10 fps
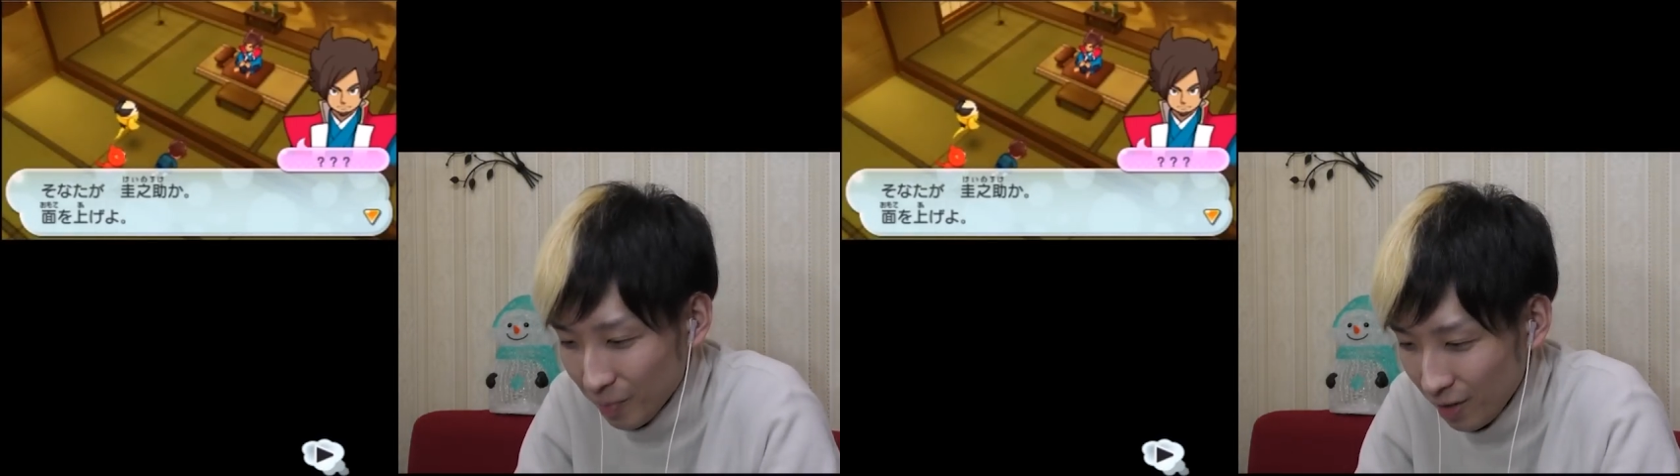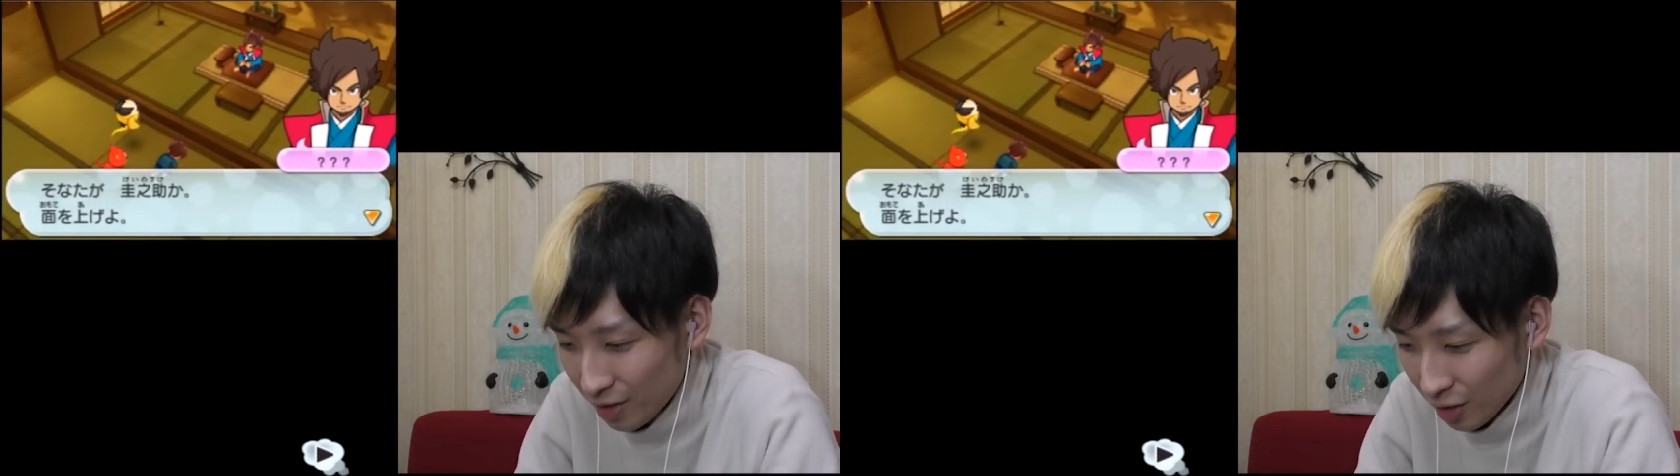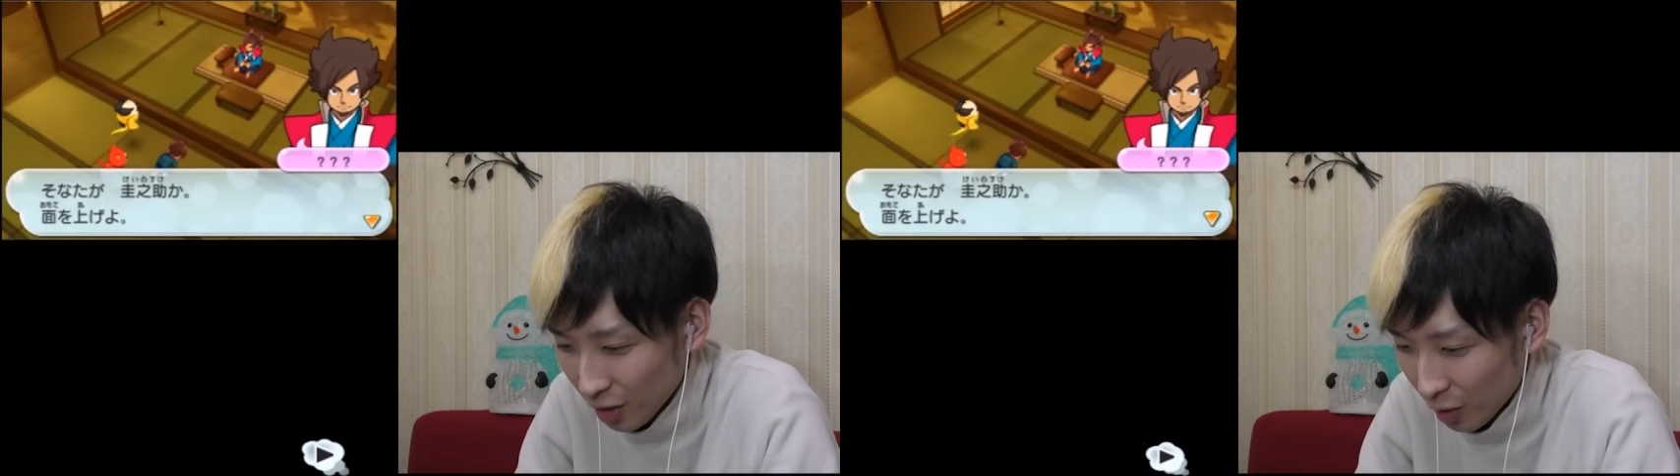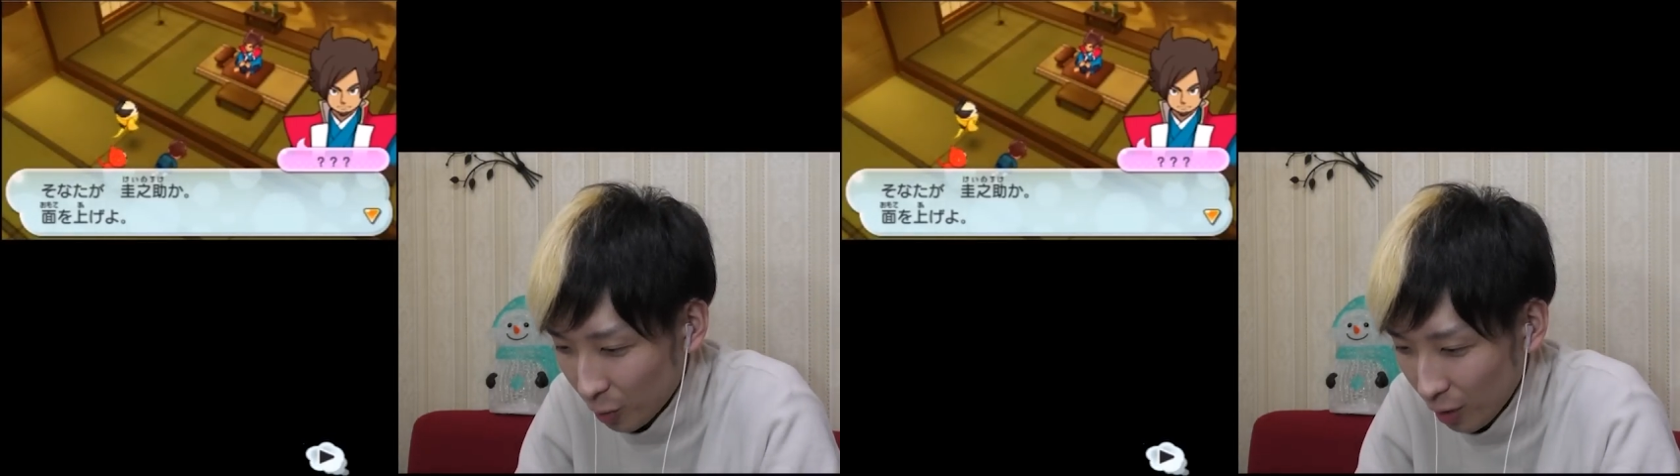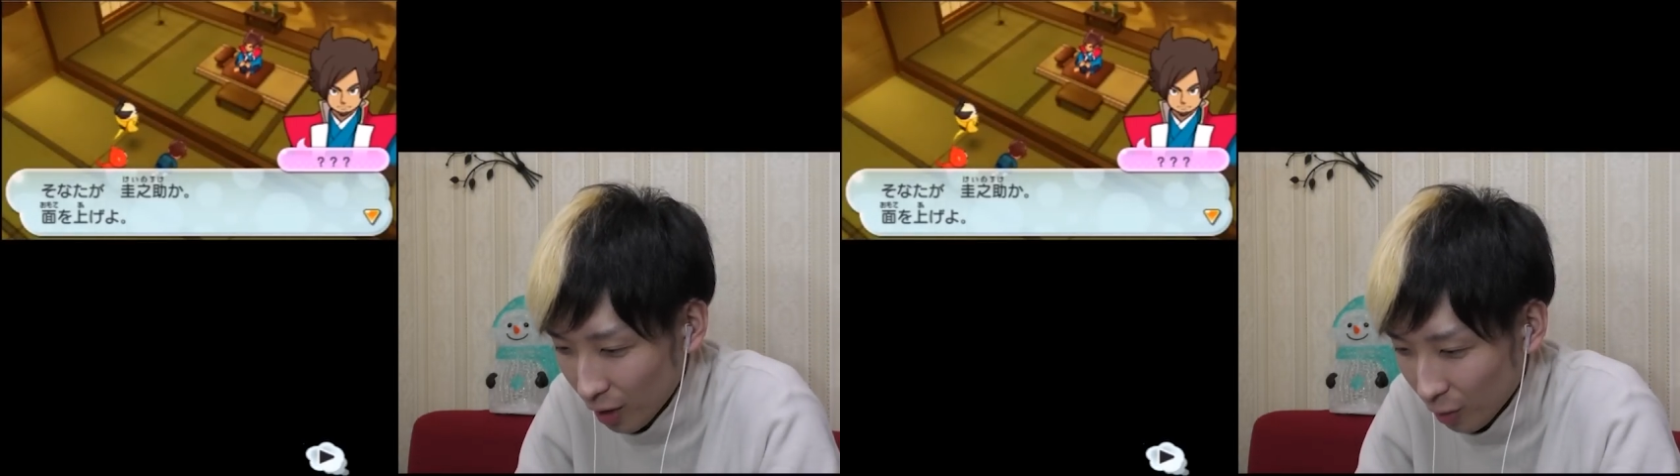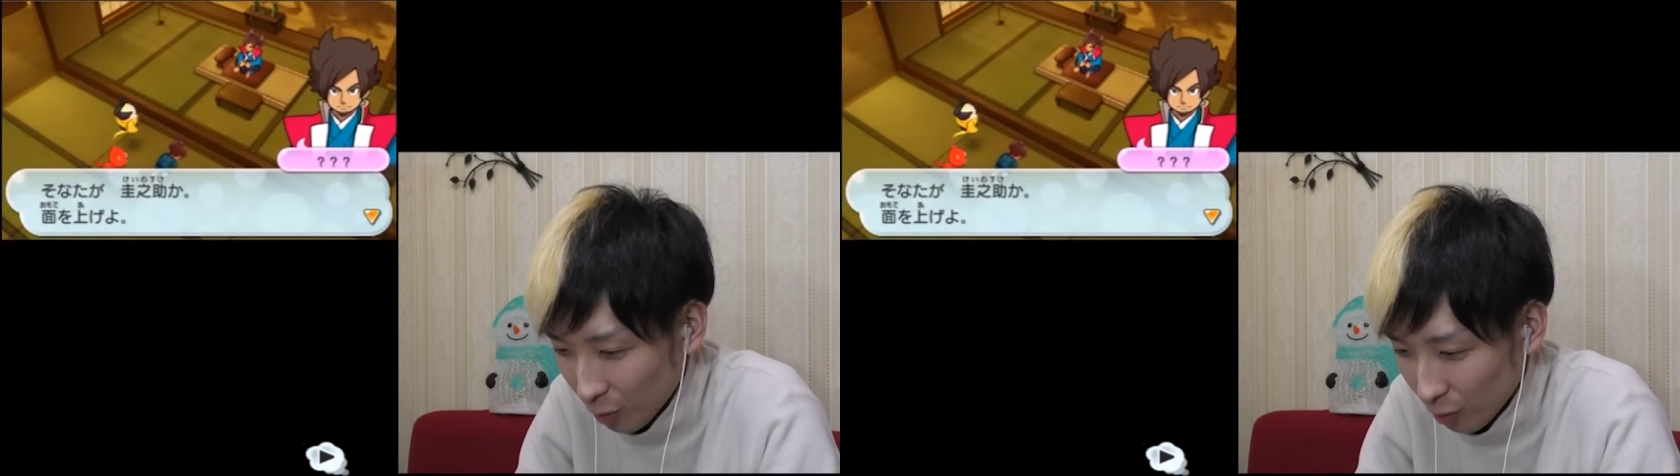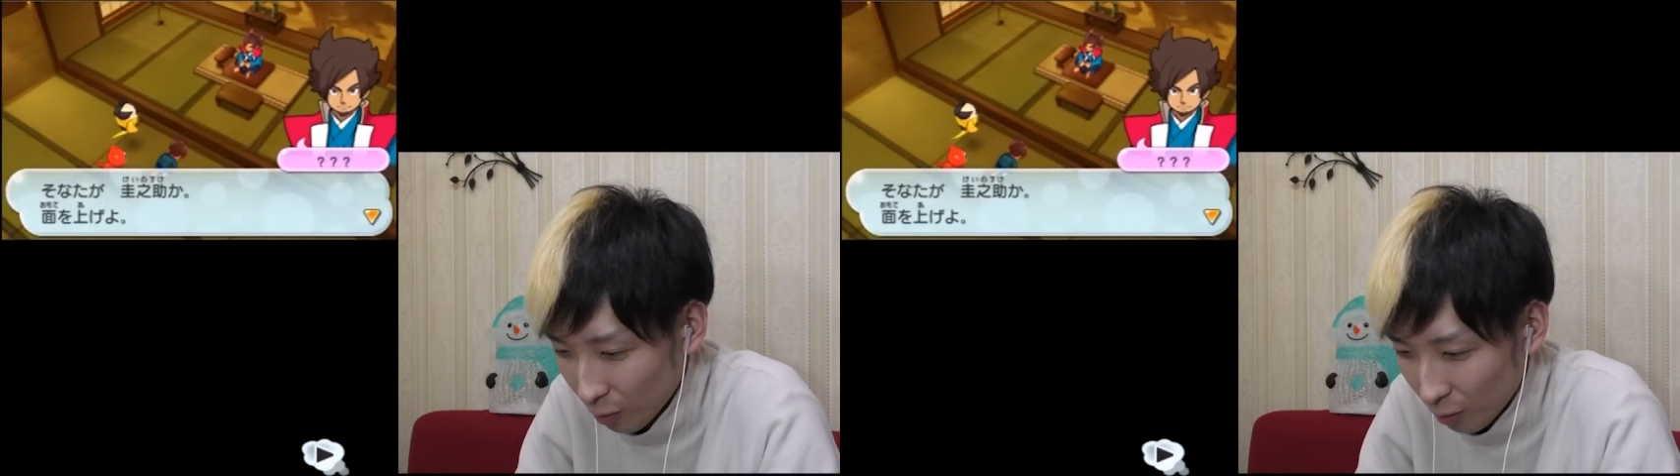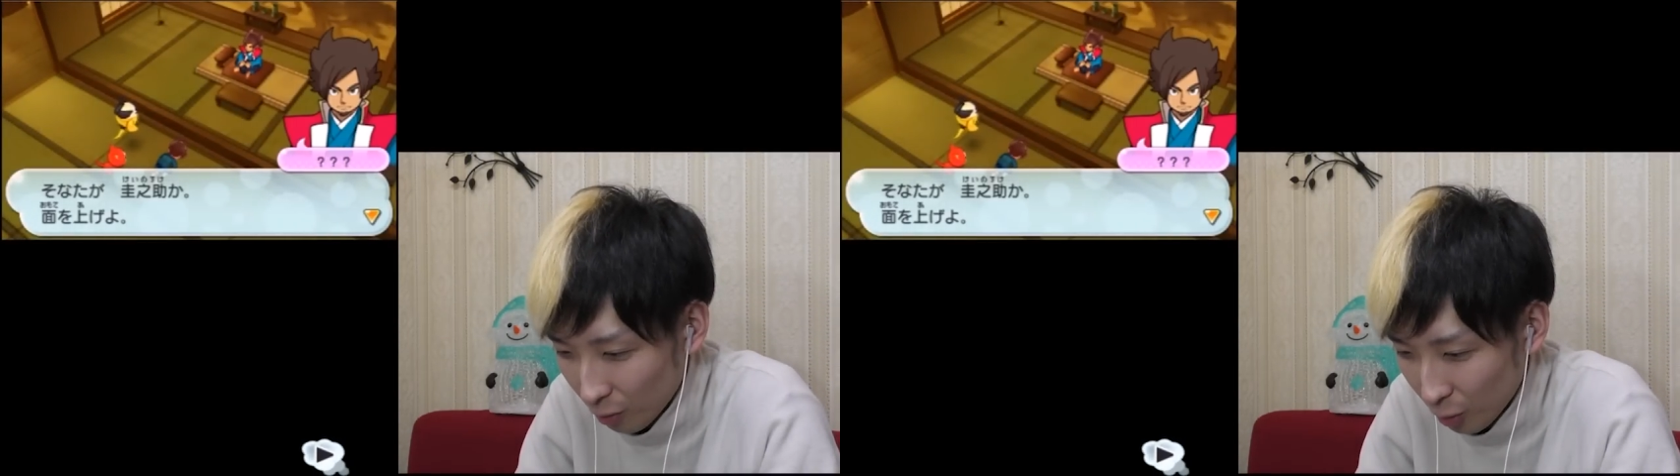めっちゃかっこええやん、こ
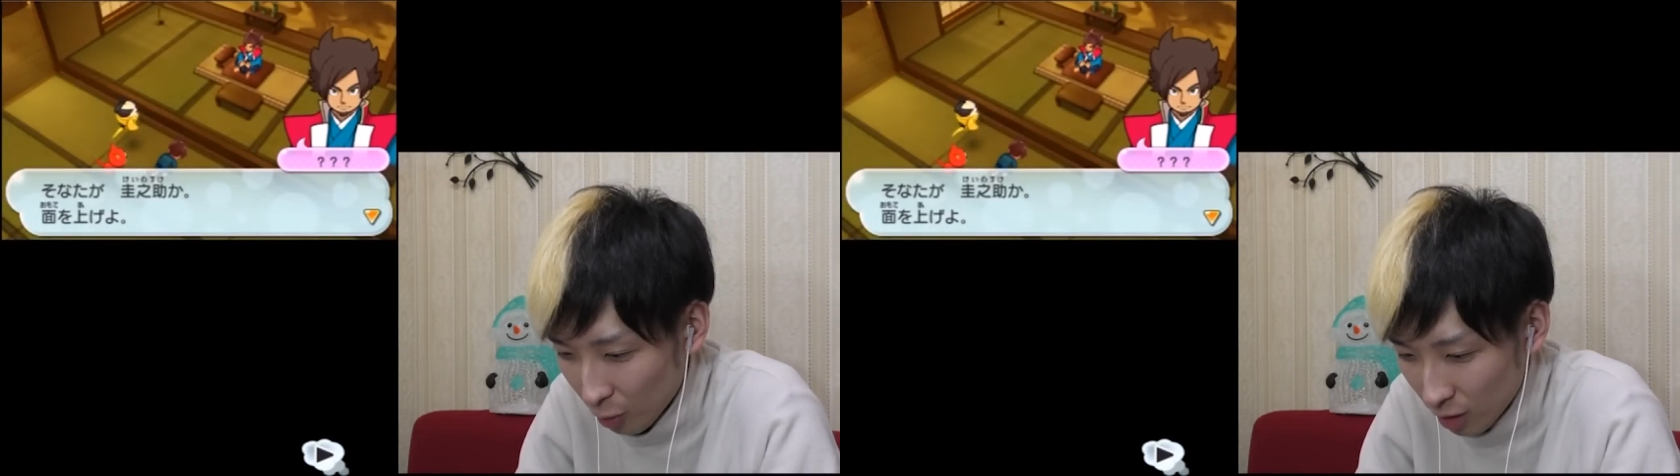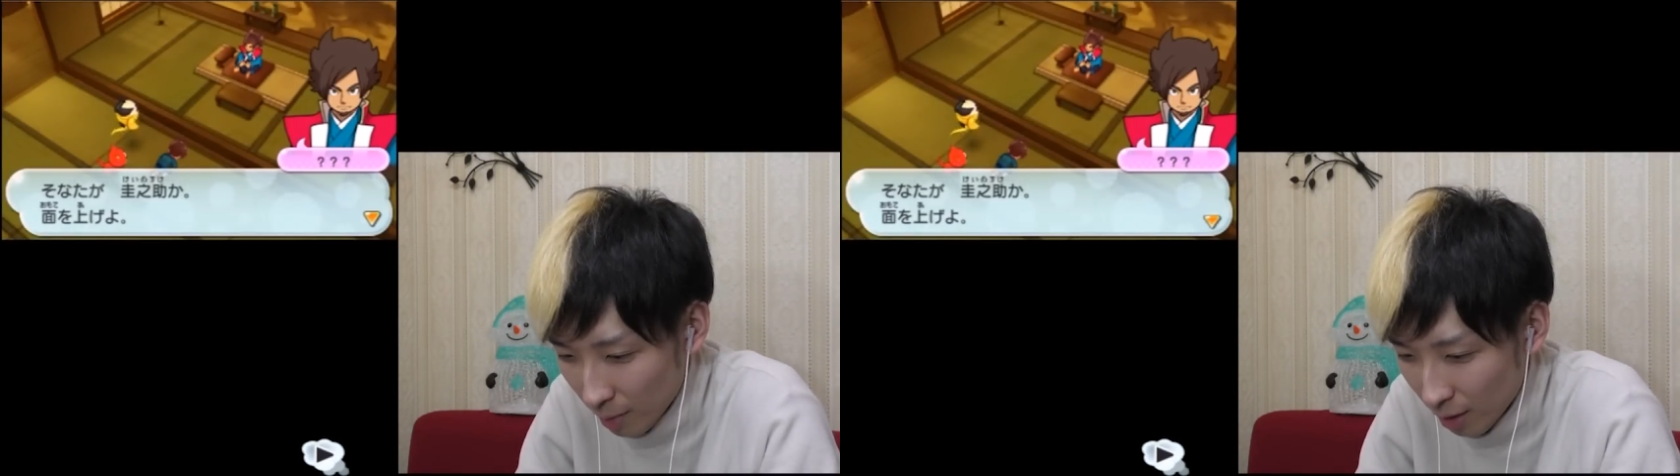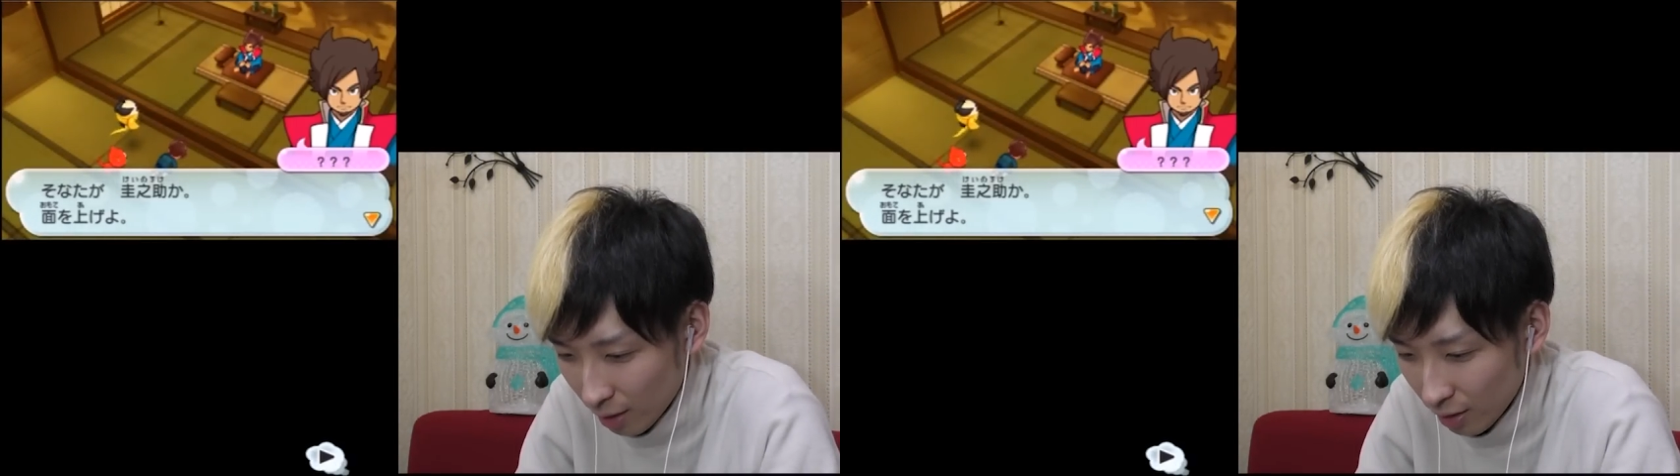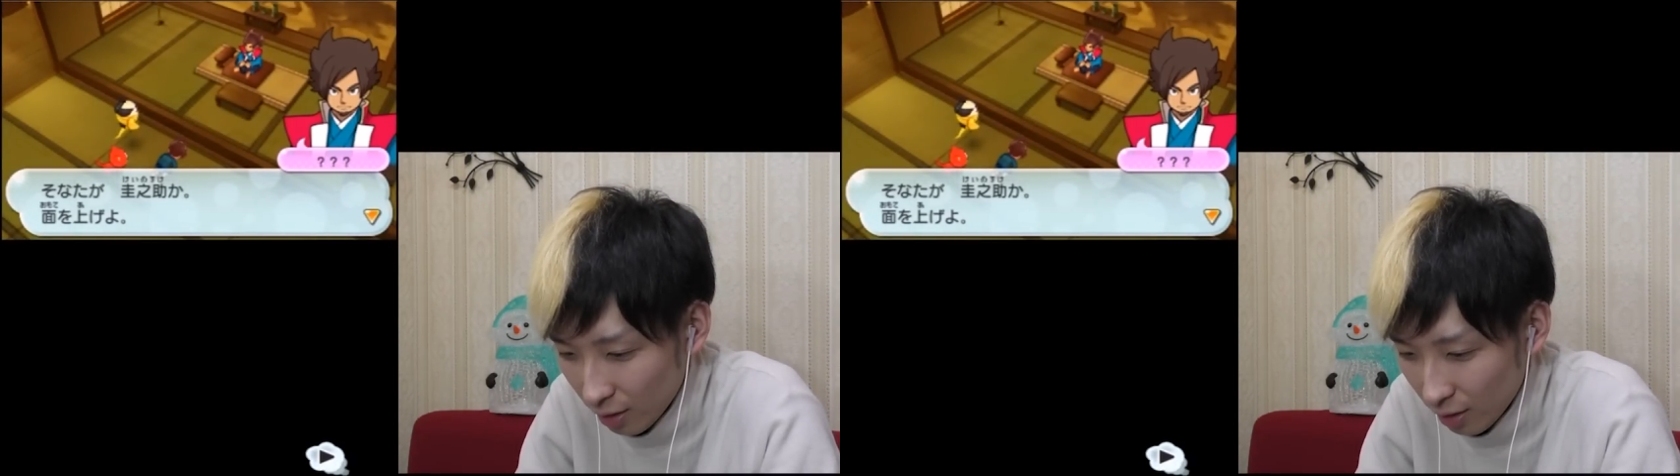のお殿様。